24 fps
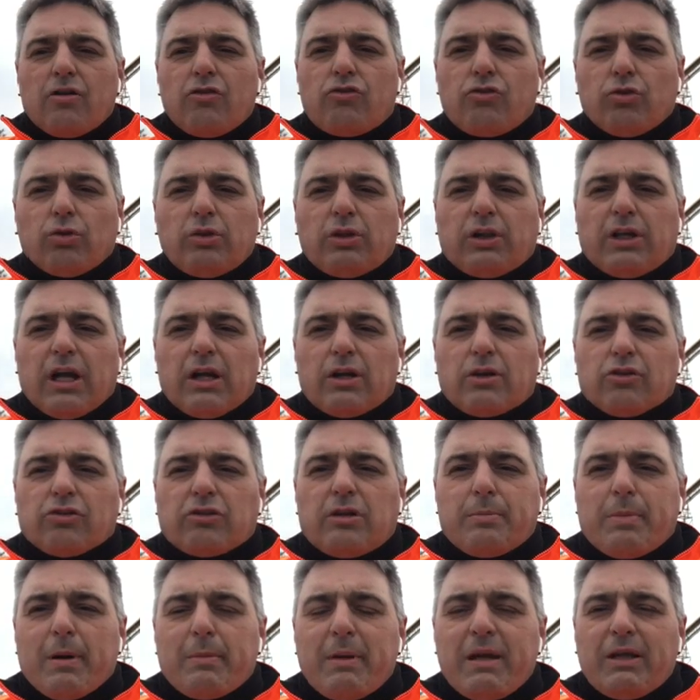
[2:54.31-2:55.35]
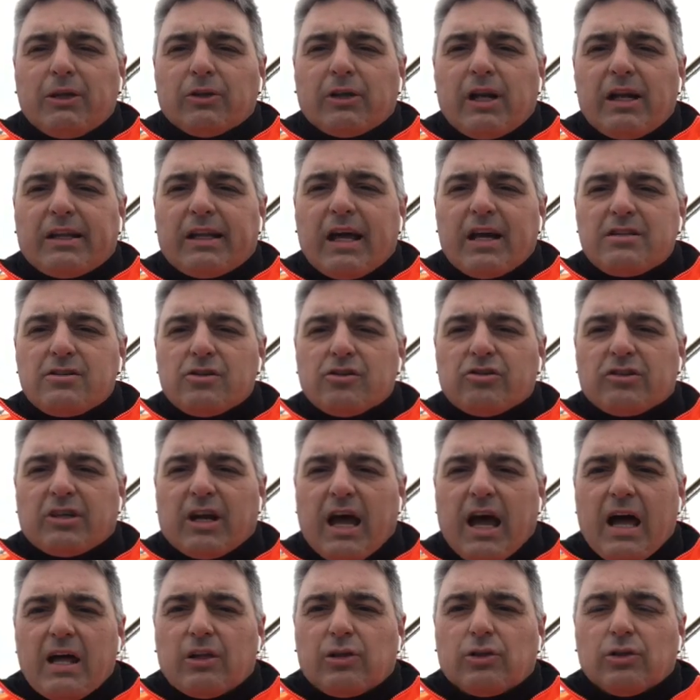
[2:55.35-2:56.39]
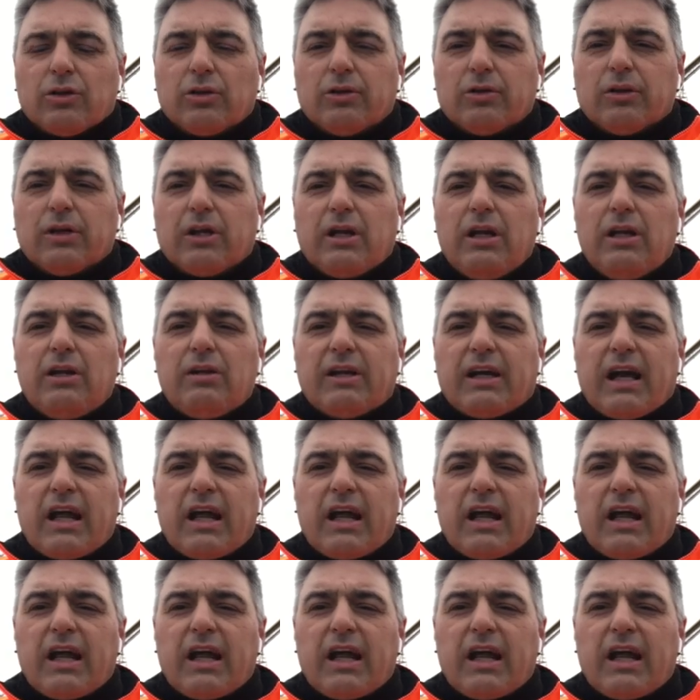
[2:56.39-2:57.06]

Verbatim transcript: Giunti al costipamento del terzo strato, il